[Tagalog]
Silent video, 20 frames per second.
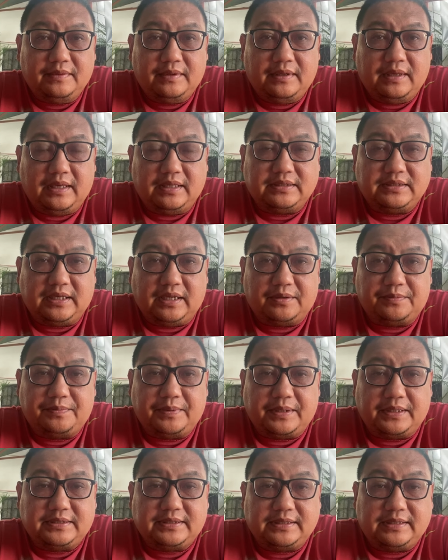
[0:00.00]
NCR
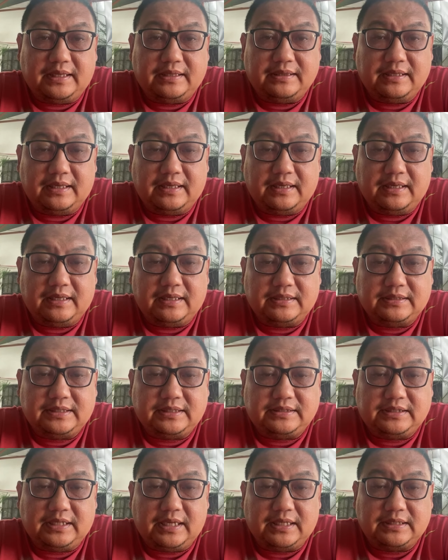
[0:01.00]
President na
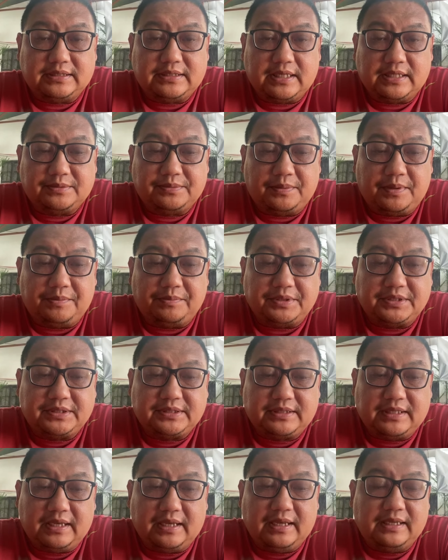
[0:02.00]
si GSS
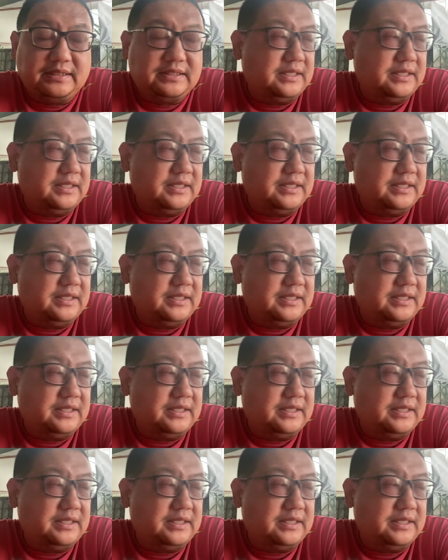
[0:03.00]
Pimista.